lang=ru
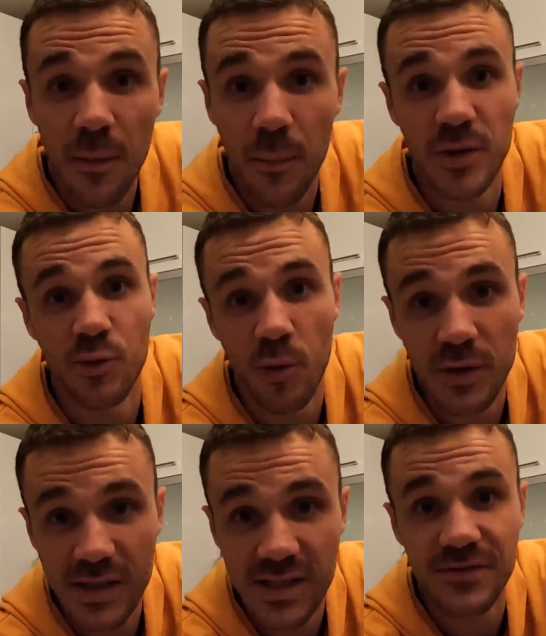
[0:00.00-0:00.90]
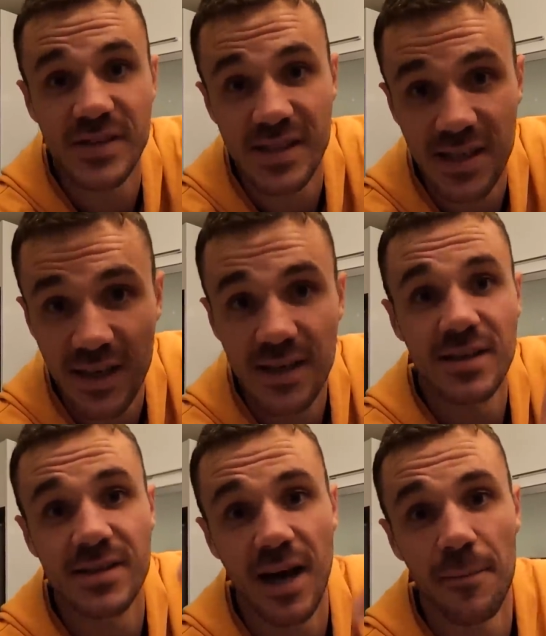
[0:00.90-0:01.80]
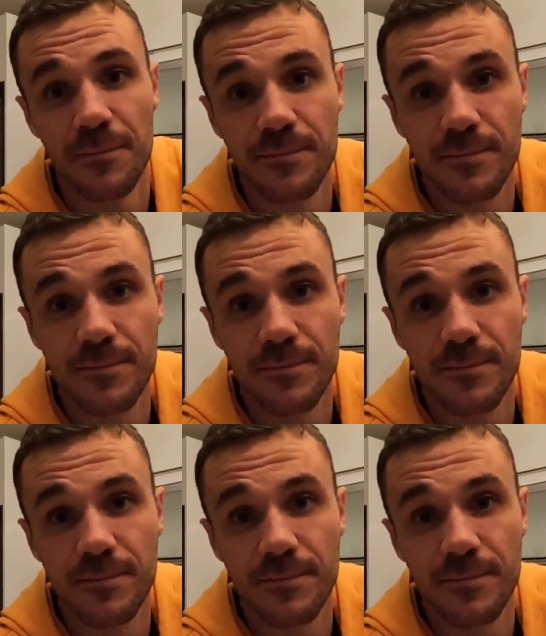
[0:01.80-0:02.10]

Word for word: Подробности все там.